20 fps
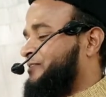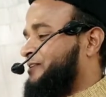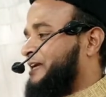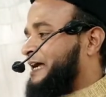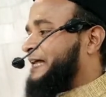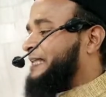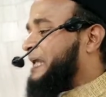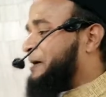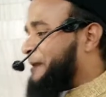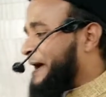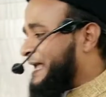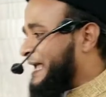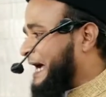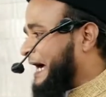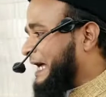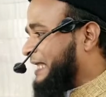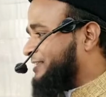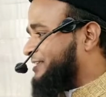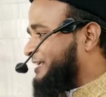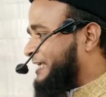कहते भाई
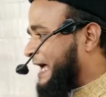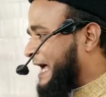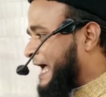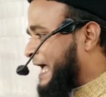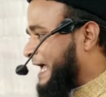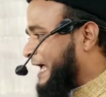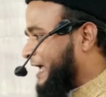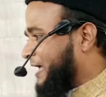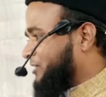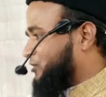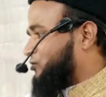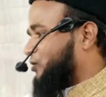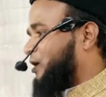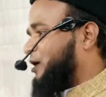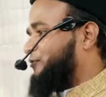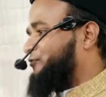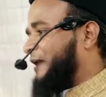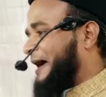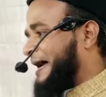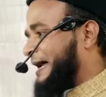हदिया है
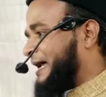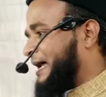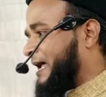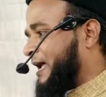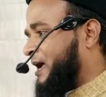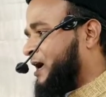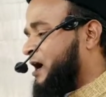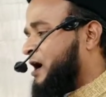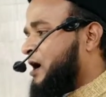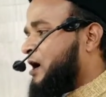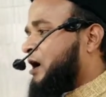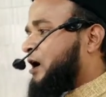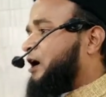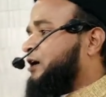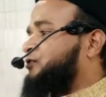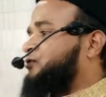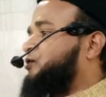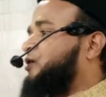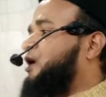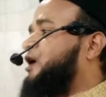तोहफा है
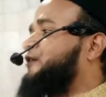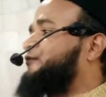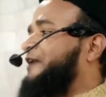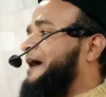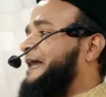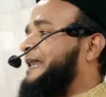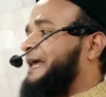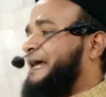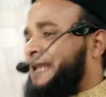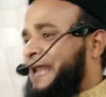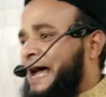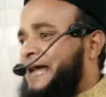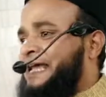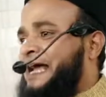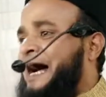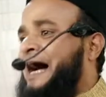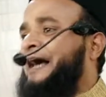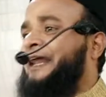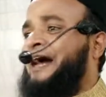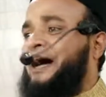और तोहफा लेना
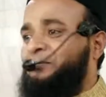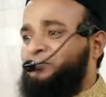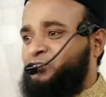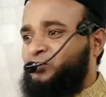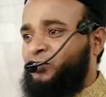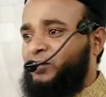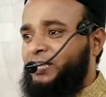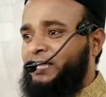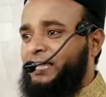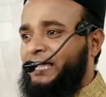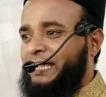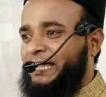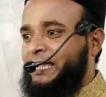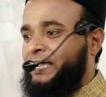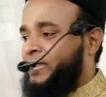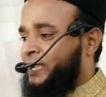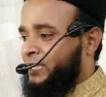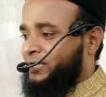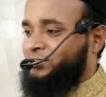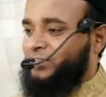ये हराम थोड़ी है
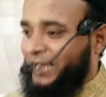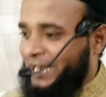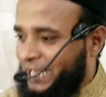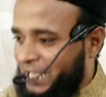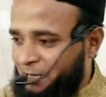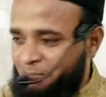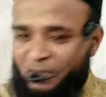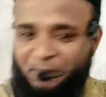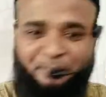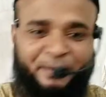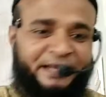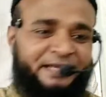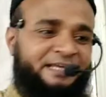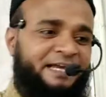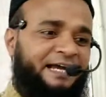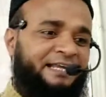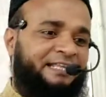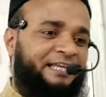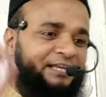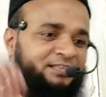दलील भी फिट
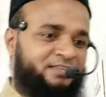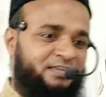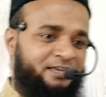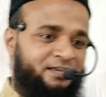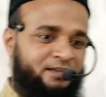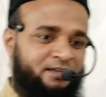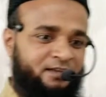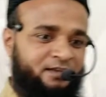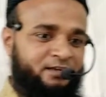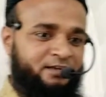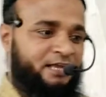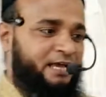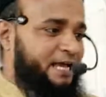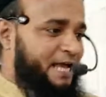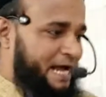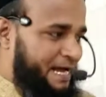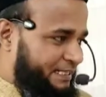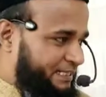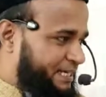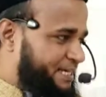कर देते नहीं
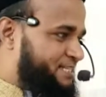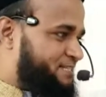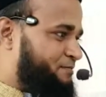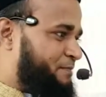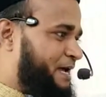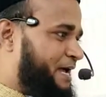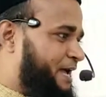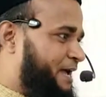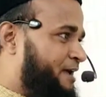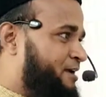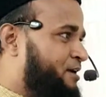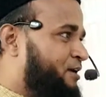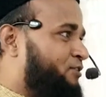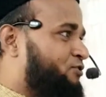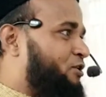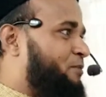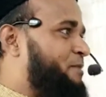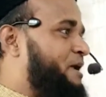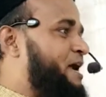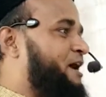हदीस में
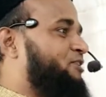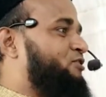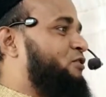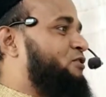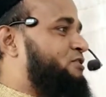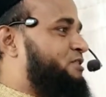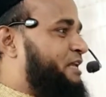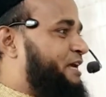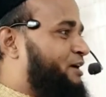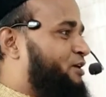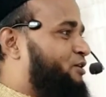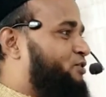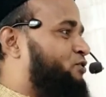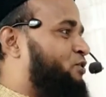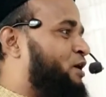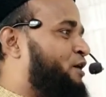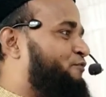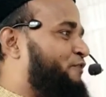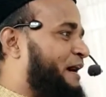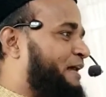तुम एक दूसरे को
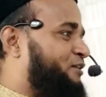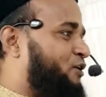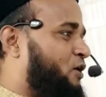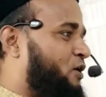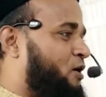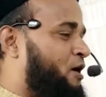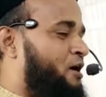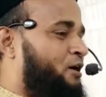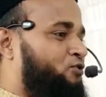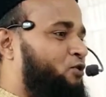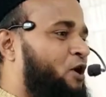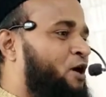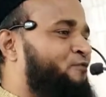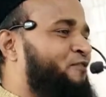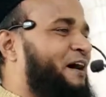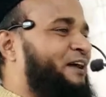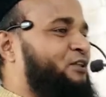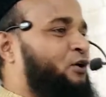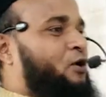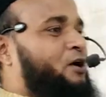तोहफा दो
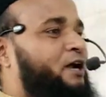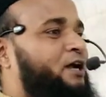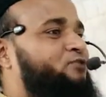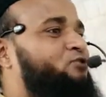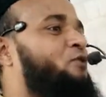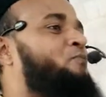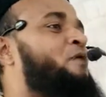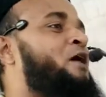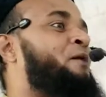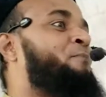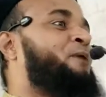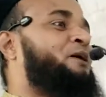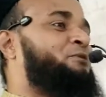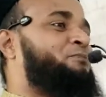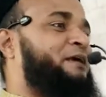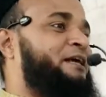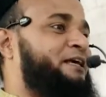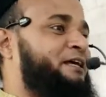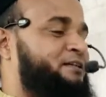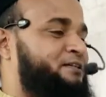तोहफा दोगे तो मोहब्बत
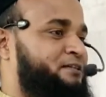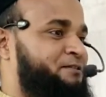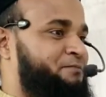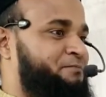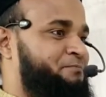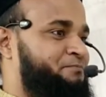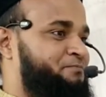बढ़ेगी